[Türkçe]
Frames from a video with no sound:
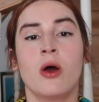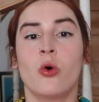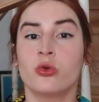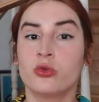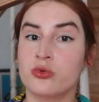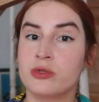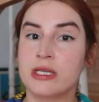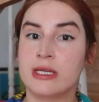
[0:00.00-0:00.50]

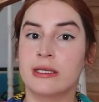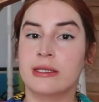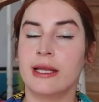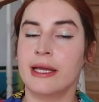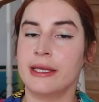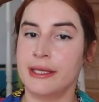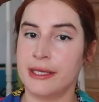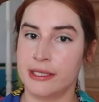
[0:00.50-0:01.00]
10
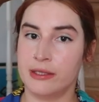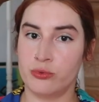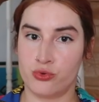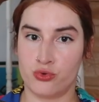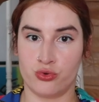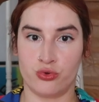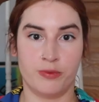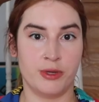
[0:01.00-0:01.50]
üzerinden
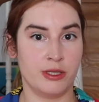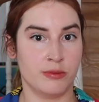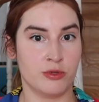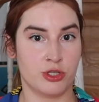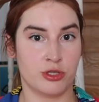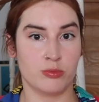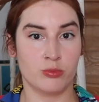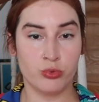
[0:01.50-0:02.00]
7,5 benim
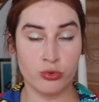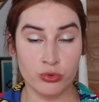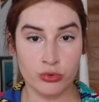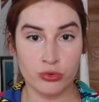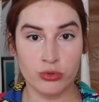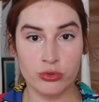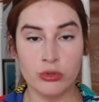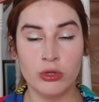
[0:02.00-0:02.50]
için bu
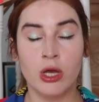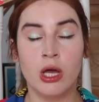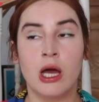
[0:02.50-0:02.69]
ürün.